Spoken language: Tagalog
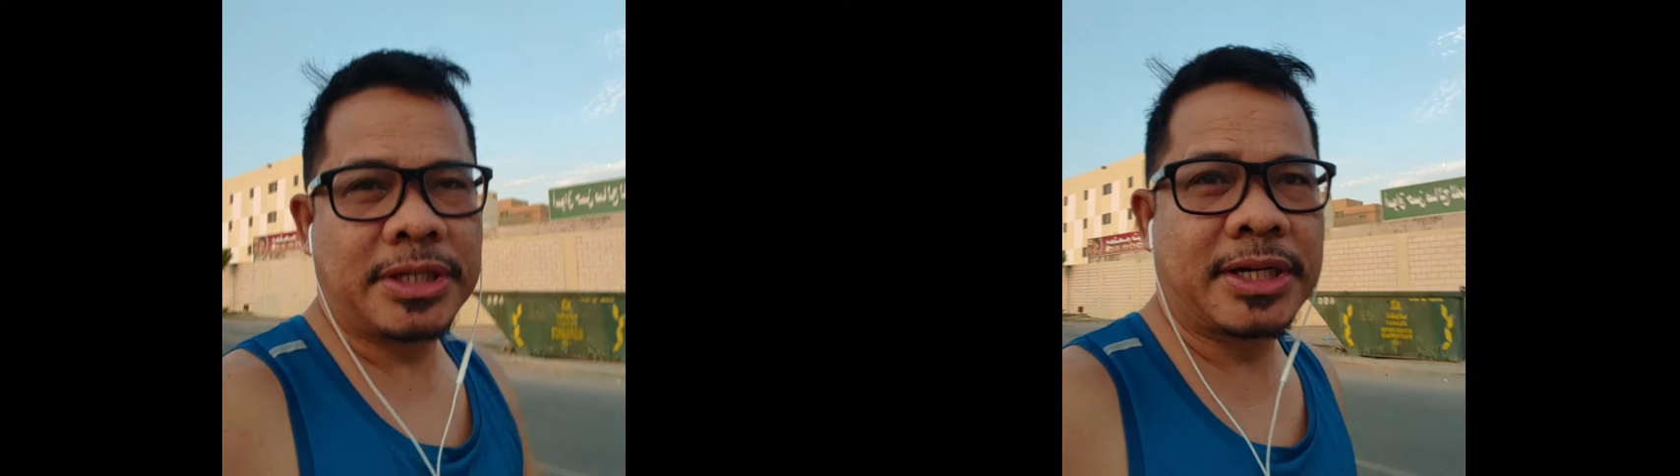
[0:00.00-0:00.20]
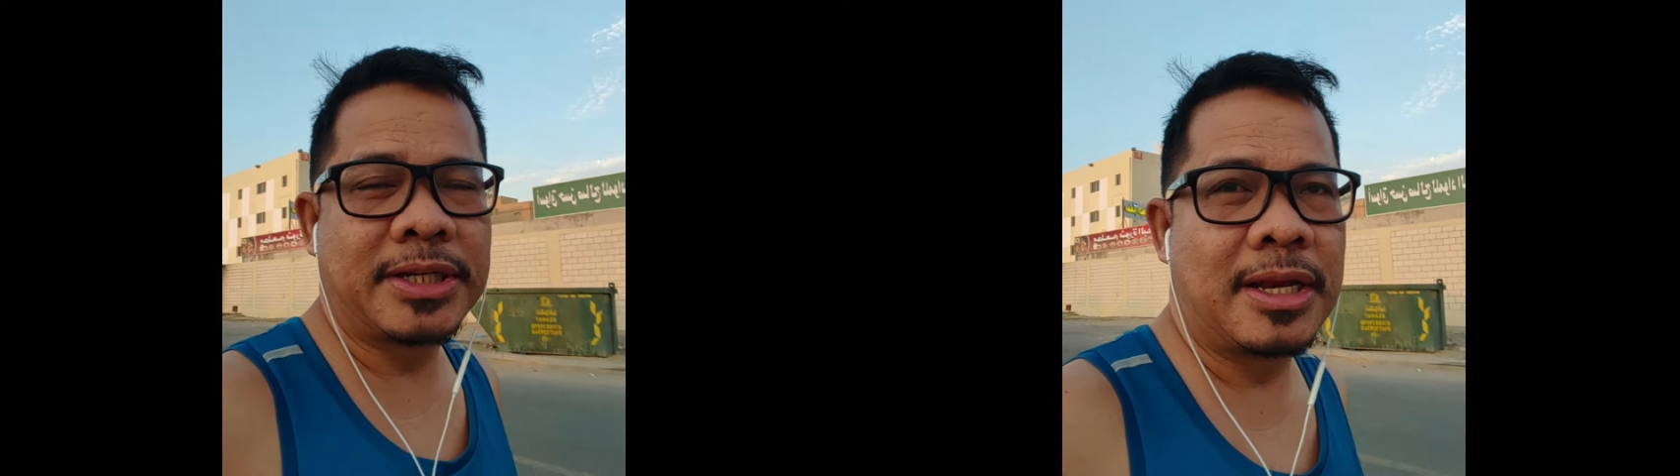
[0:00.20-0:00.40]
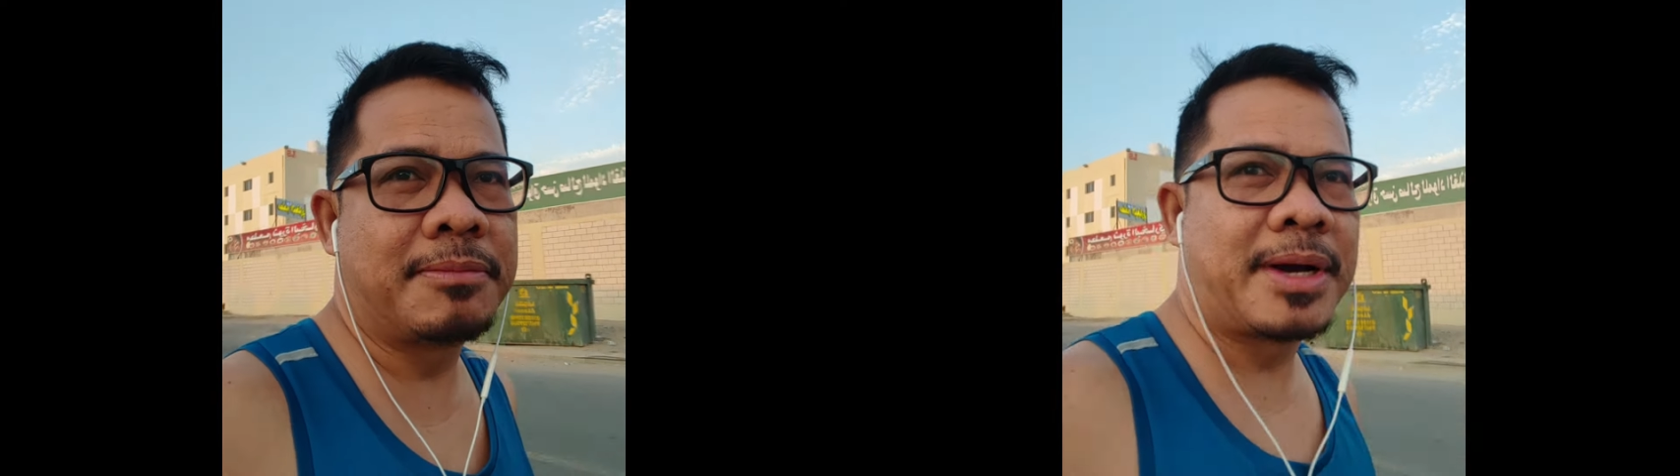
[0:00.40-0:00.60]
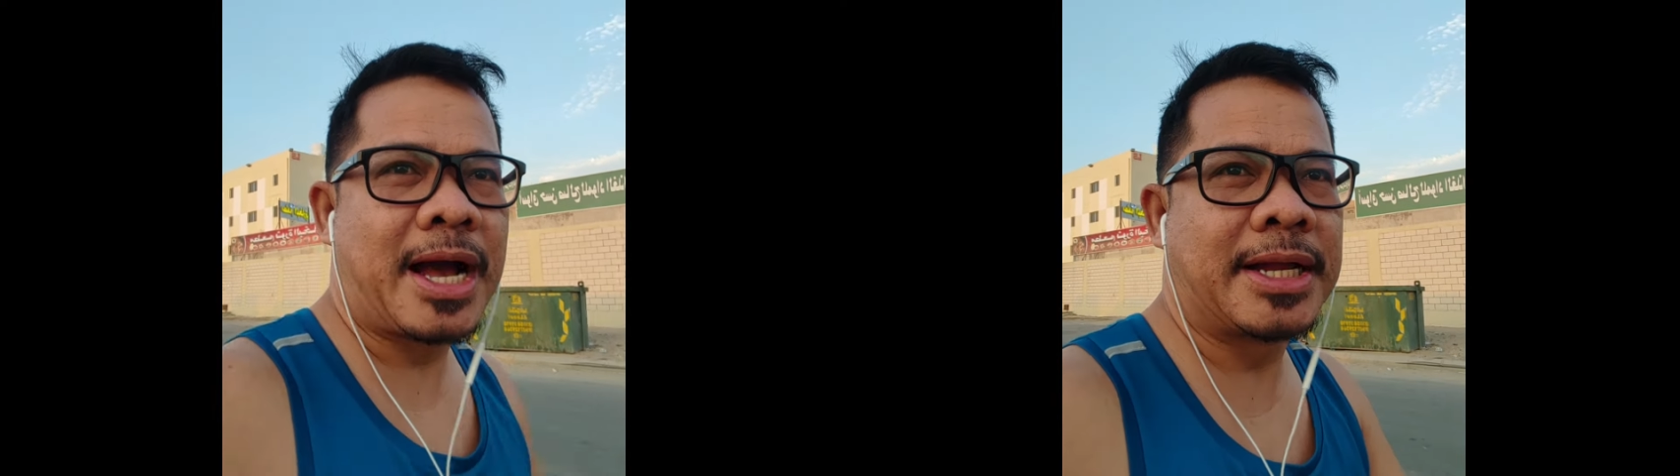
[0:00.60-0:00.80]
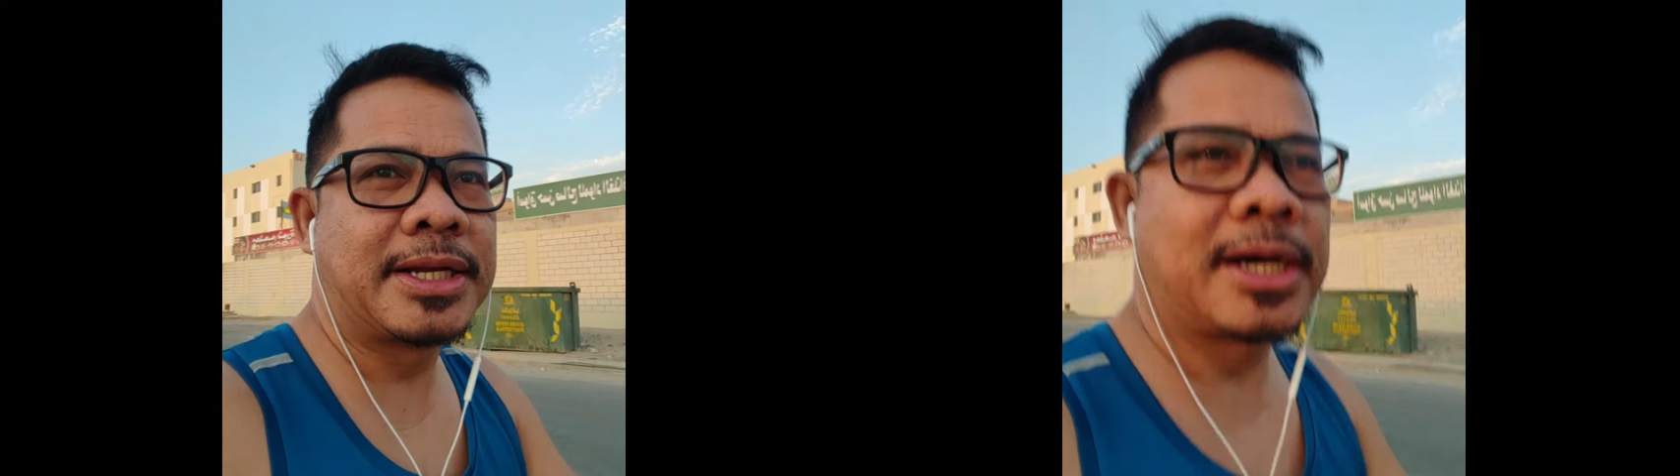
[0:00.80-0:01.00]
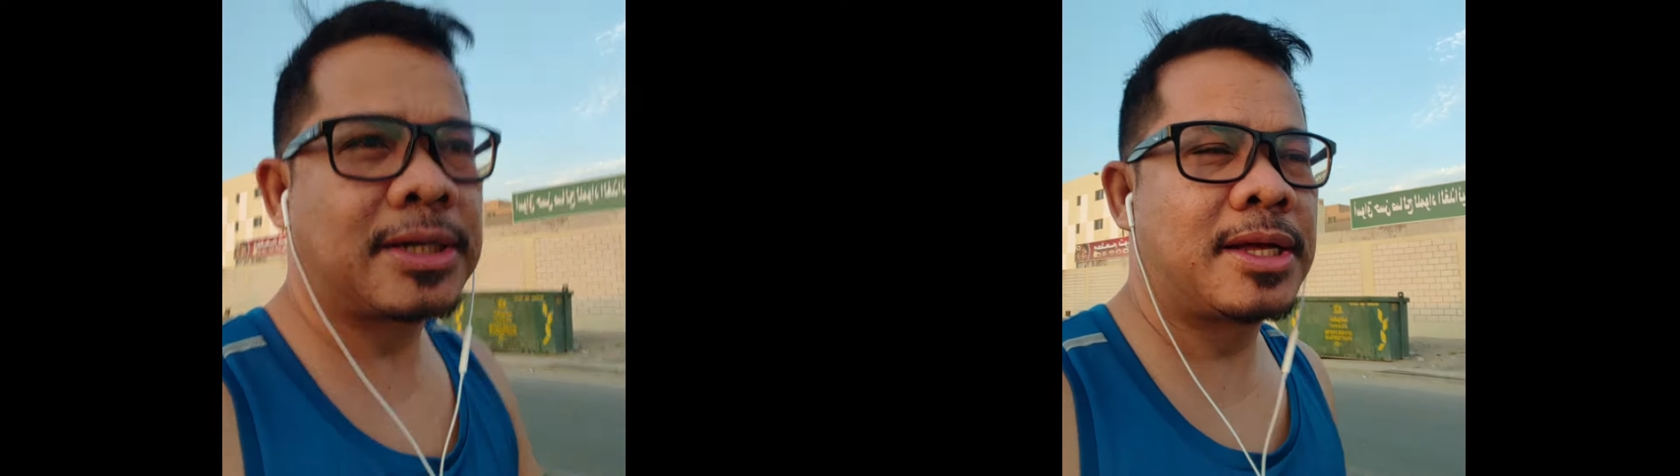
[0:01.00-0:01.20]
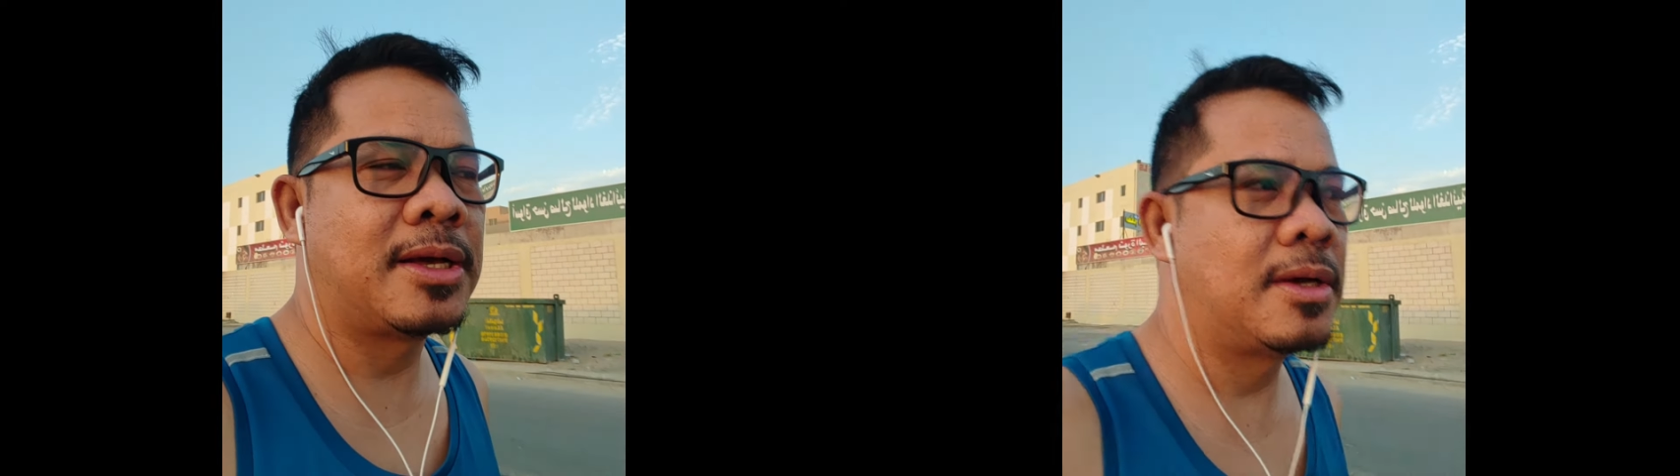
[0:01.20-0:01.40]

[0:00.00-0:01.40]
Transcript: ng kanilang mga anak